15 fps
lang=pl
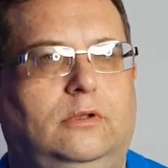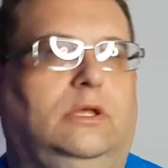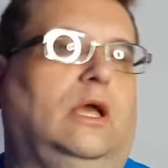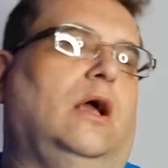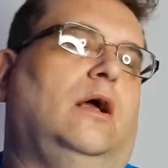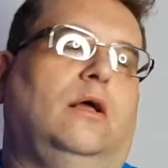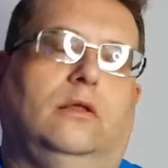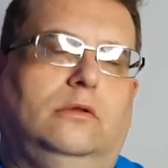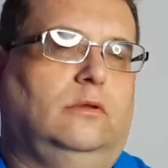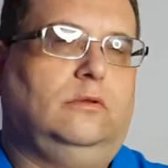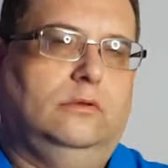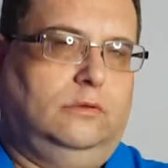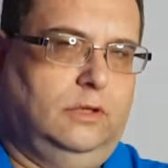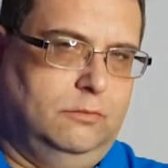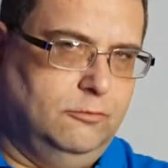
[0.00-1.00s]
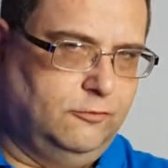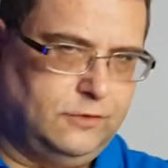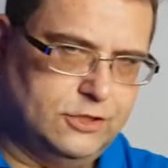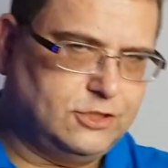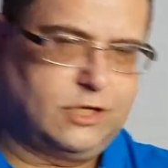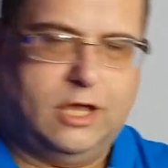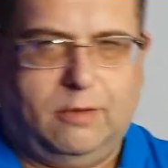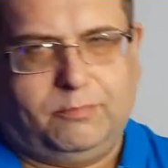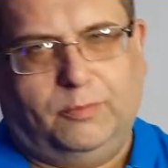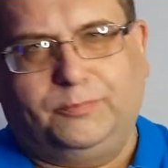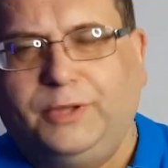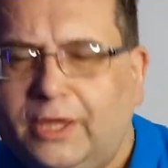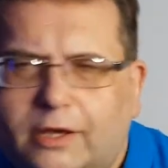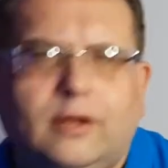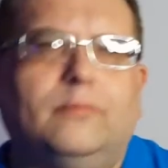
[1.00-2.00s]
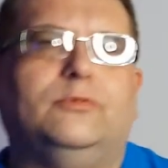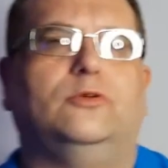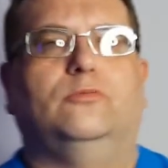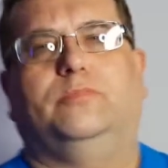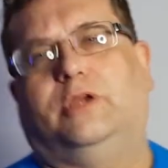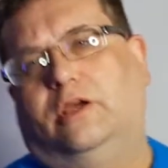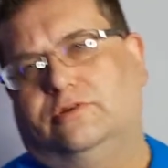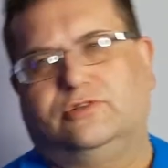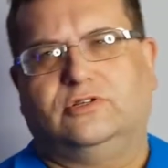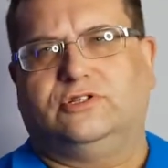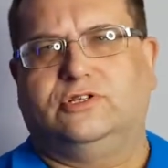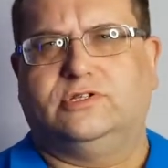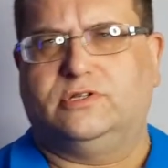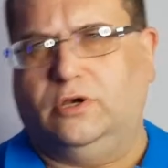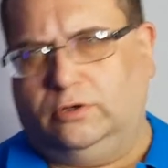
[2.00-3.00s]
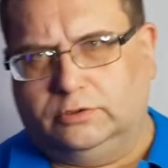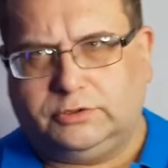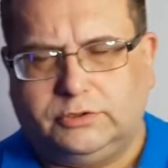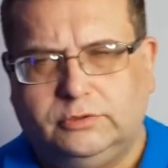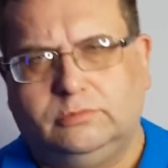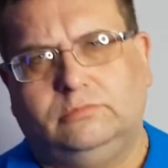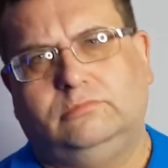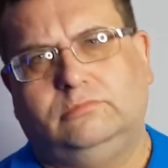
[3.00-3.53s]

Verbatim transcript: Ja nie mówię, że ja popieram tą branżę czy coś.